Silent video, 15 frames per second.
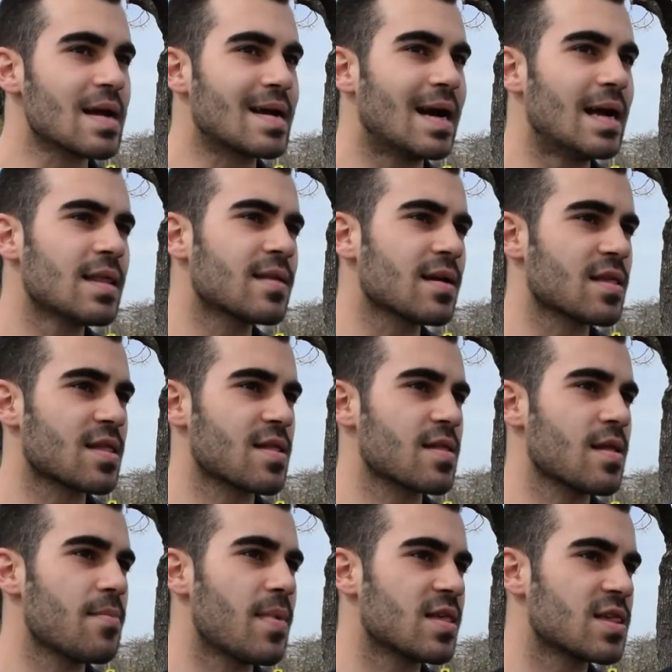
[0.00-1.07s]
Kalite
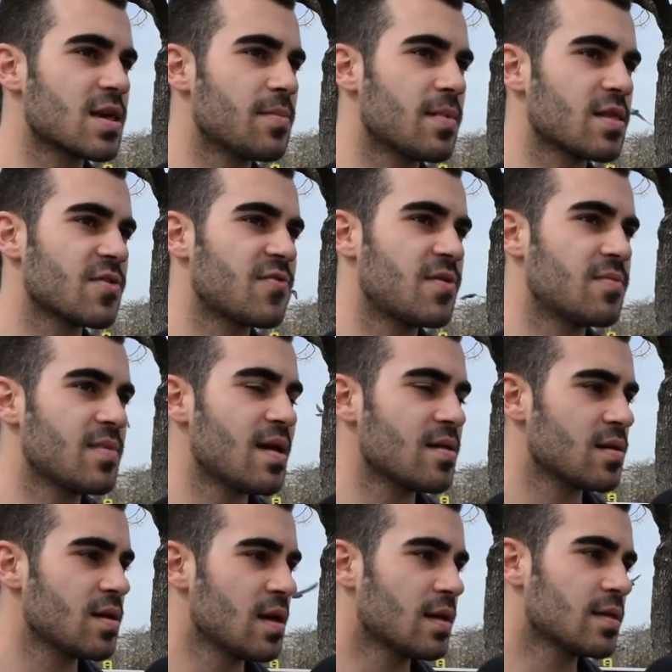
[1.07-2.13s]
açısından bence yabancı
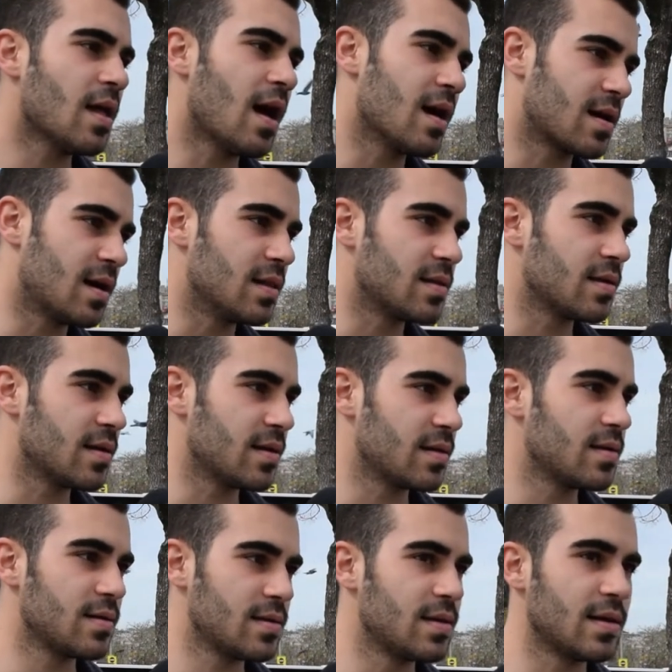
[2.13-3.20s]
filmler daha
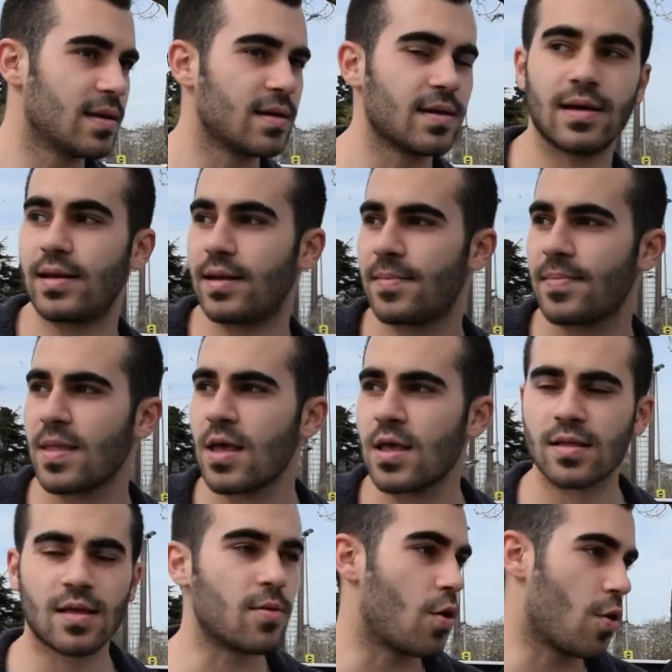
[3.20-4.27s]
kaliteli hani
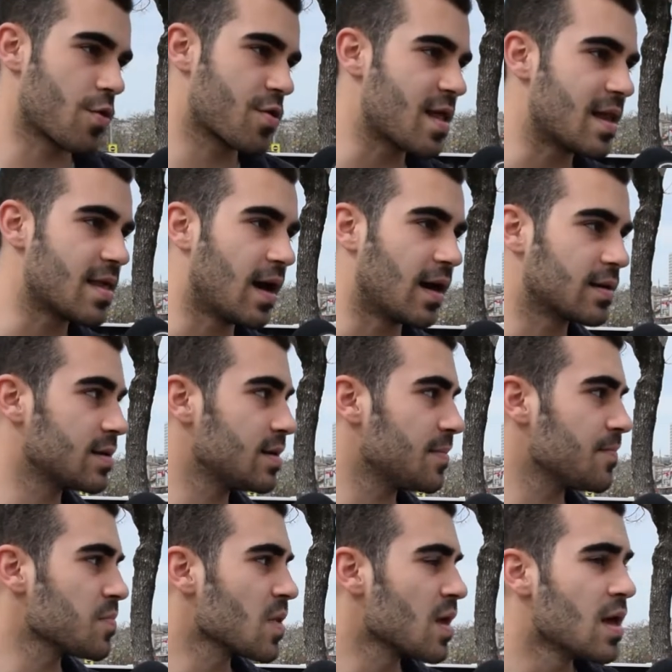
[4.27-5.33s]
Tabi öznel yargı.
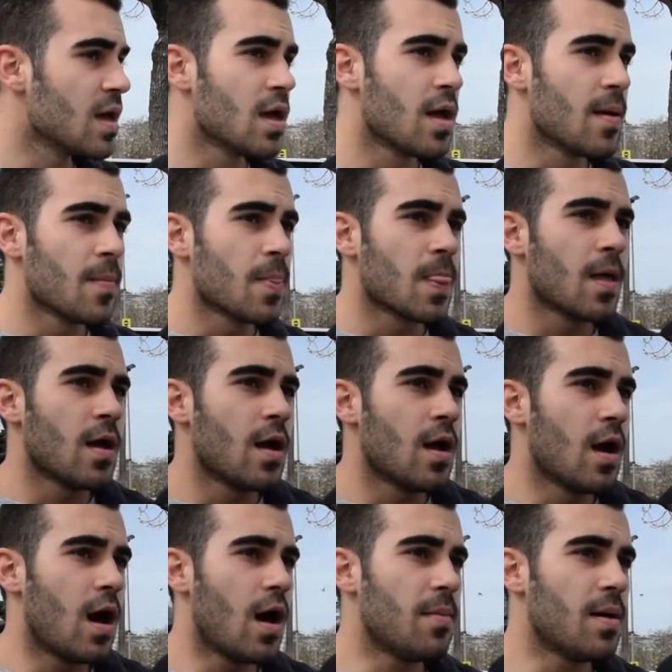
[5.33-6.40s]

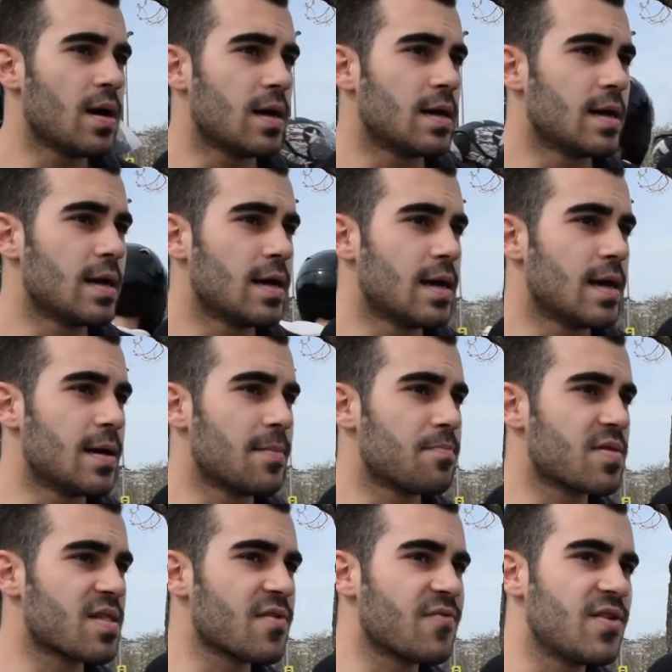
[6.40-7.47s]
Ama e,
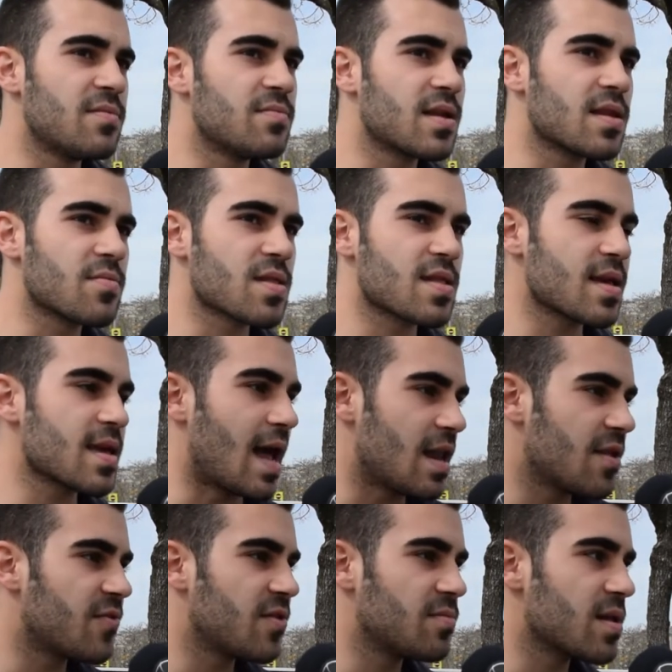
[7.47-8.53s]
bizim filmlerimizde,
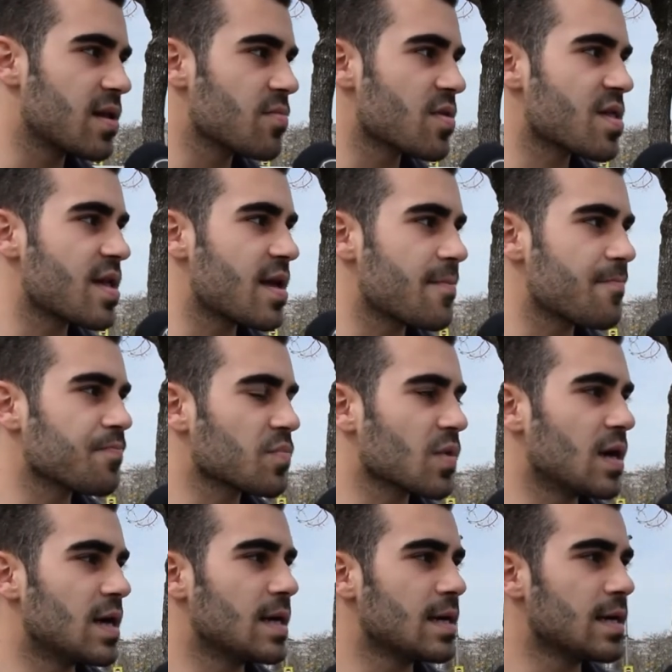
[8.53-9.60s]
yerli filmlerimizde
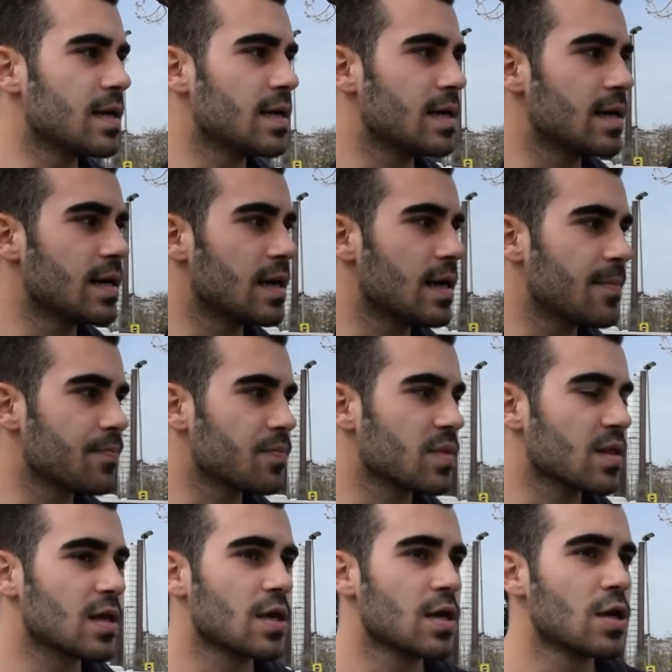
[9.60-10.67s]
e,
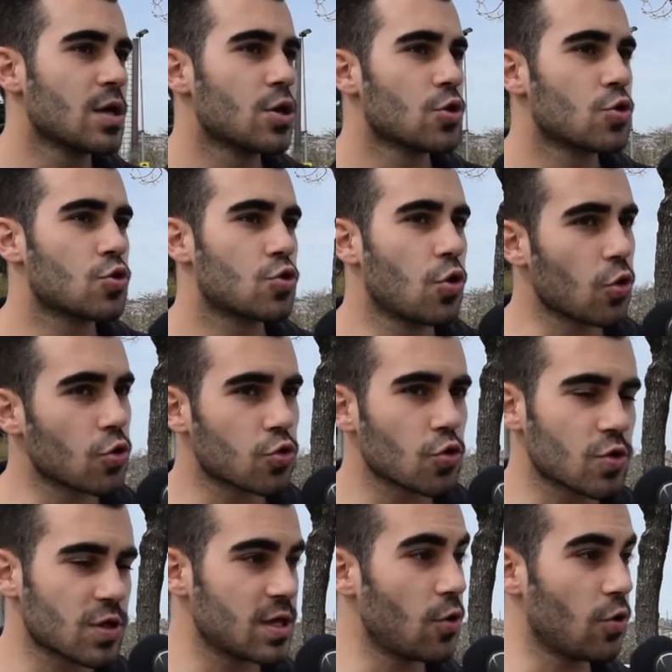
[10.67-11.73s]
çok
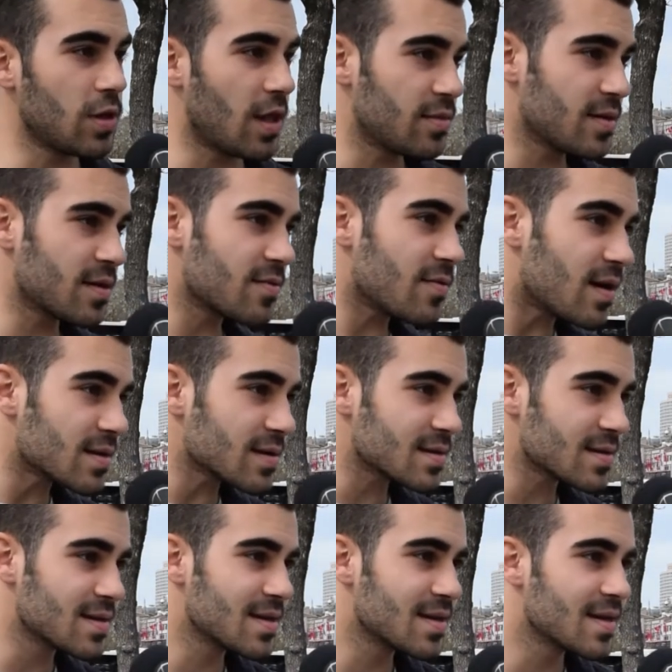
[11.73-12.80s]
çok iyi olanları var.
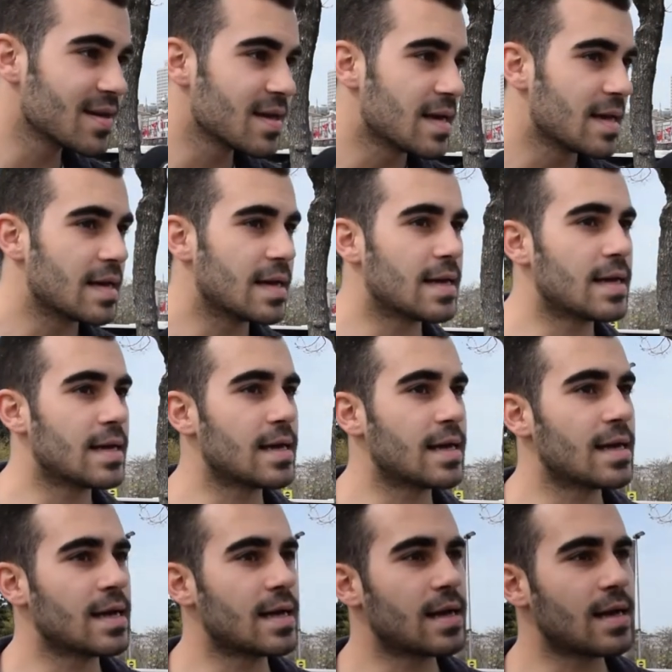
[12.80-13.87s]

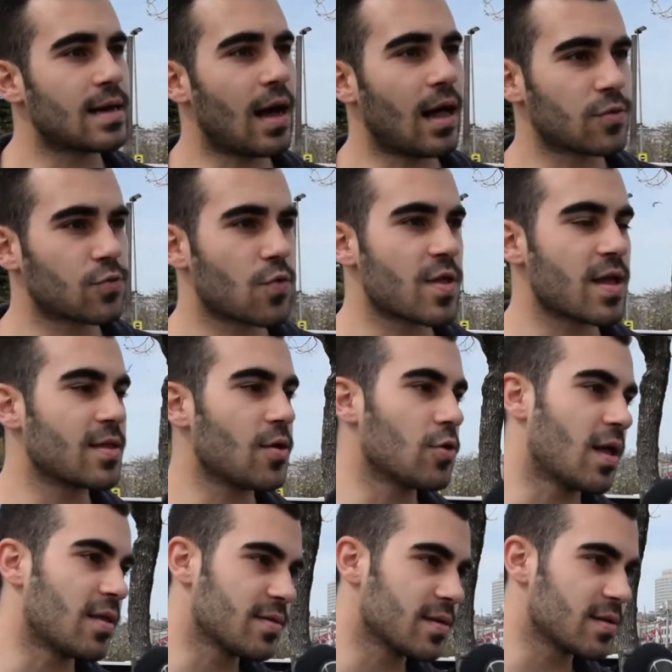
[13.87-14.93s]
E, alt düzeyde
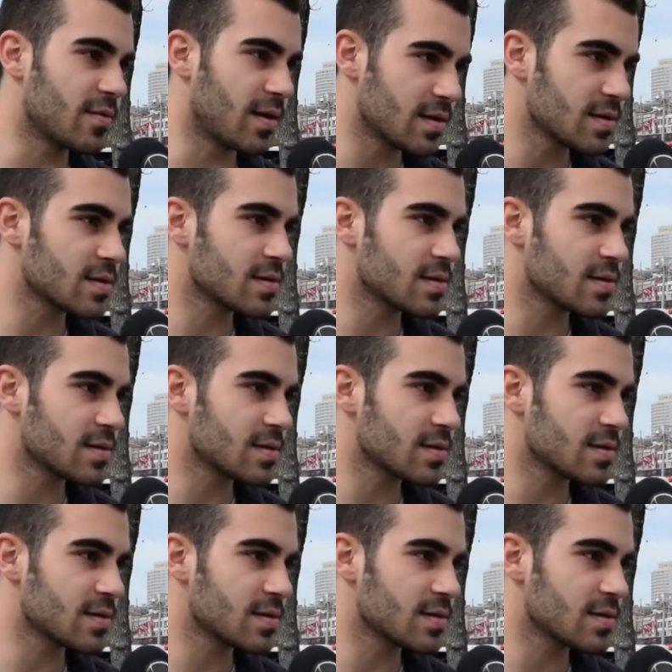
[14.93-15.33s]
olanları var.